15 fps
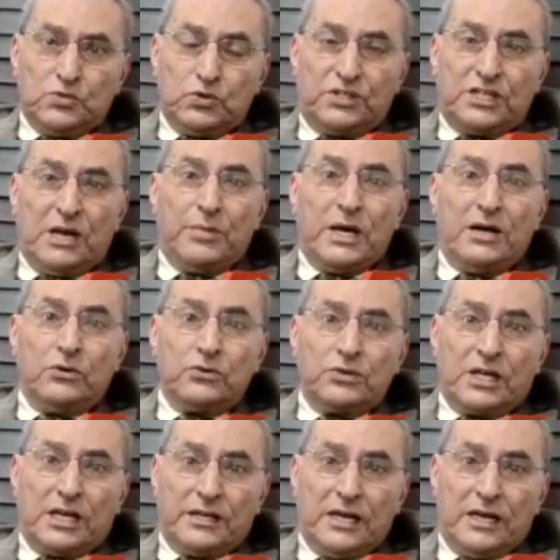والتباعد
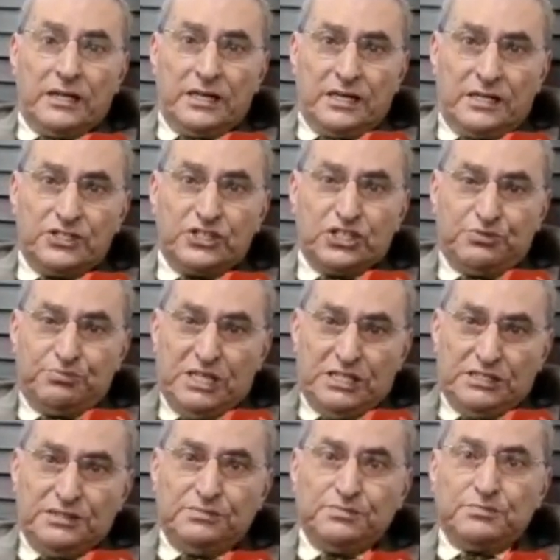كذلك الجسمي
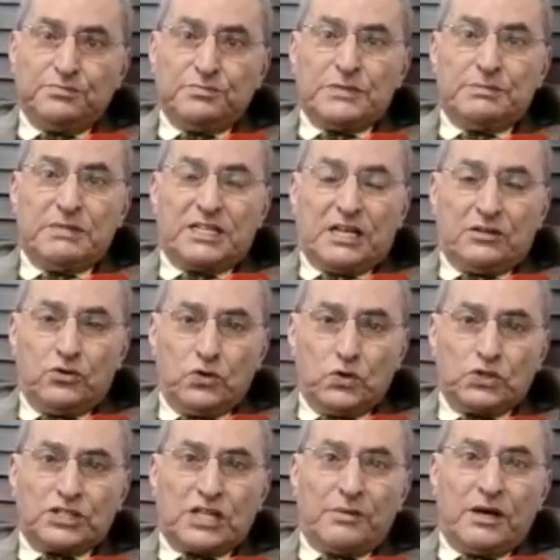ما
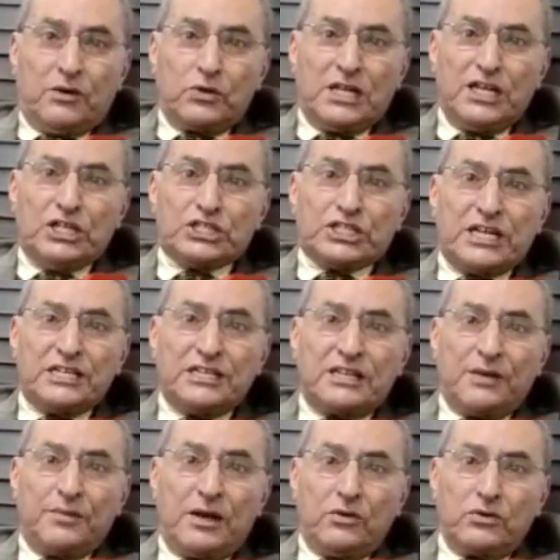تنقولوش التباعد الانساني
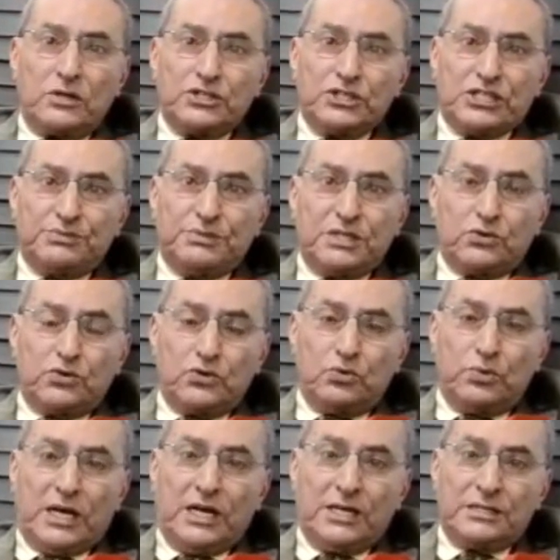التباعد الجسمي نكونوا
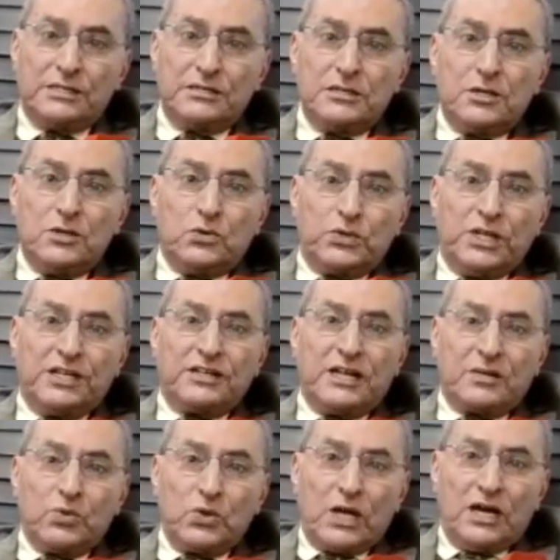بعاد
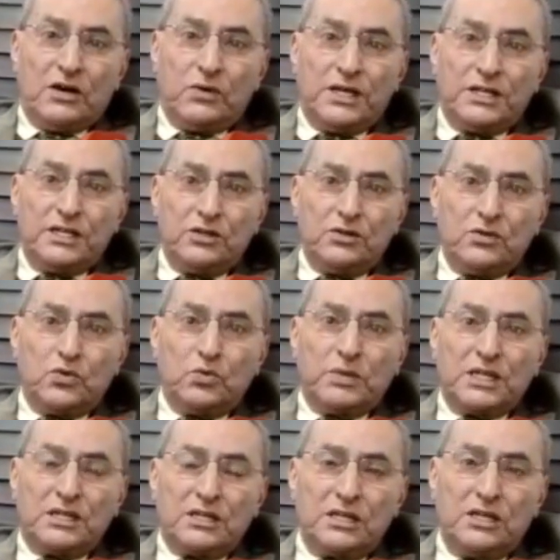ونحترموا القوانين
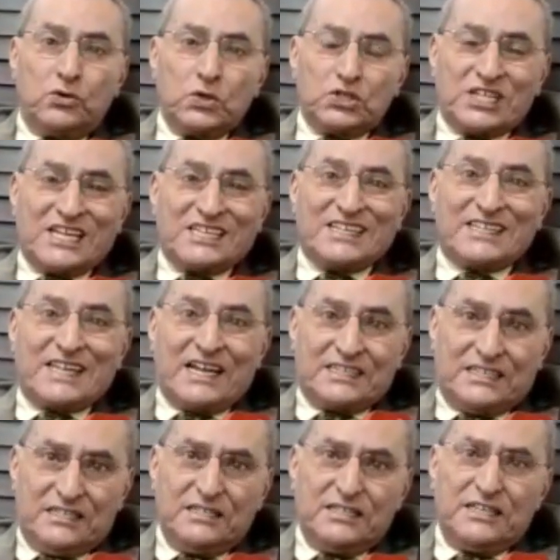وما يكونش الاكتضاد
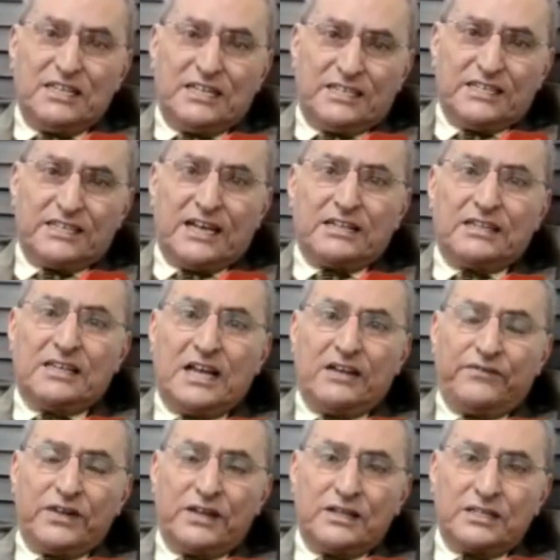الاكتضاد لا
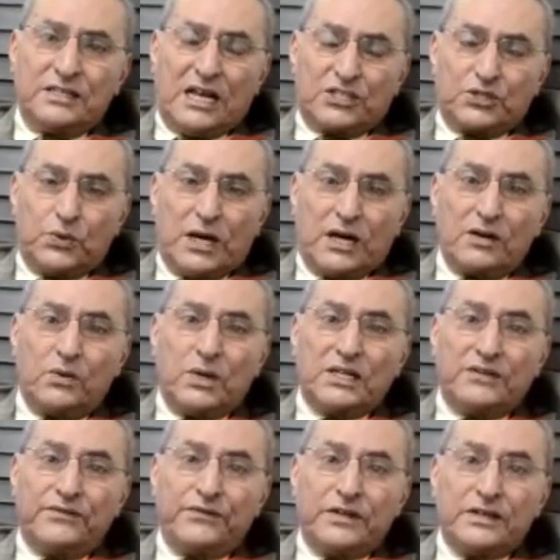في الاسواق
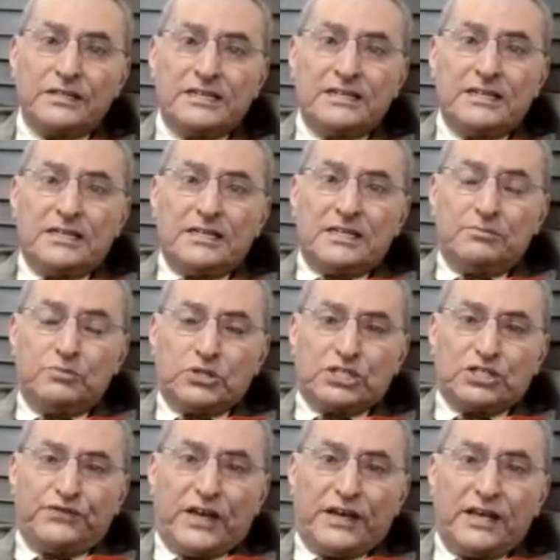ولا في
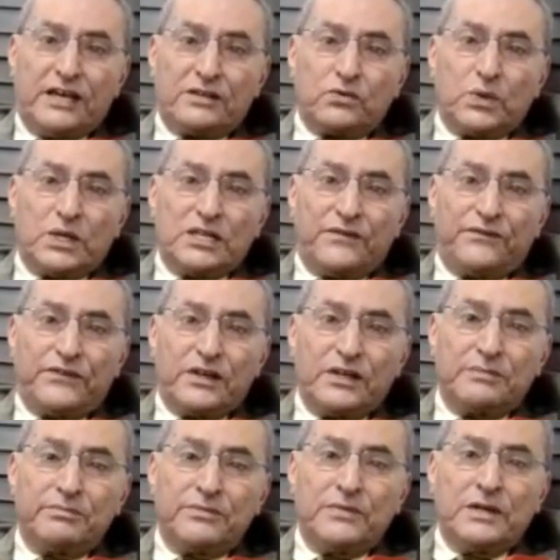المستشفيات ولا
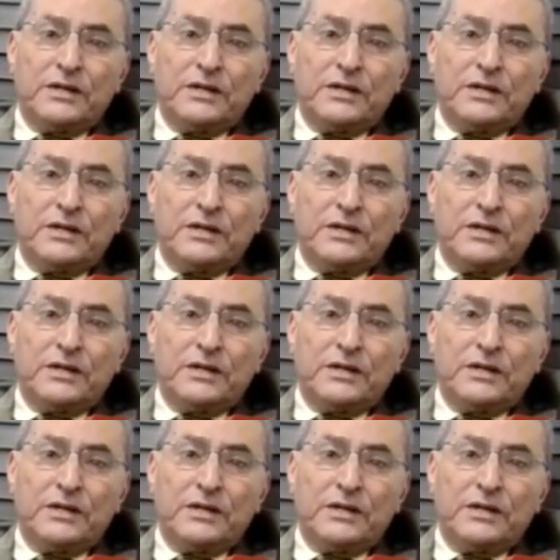في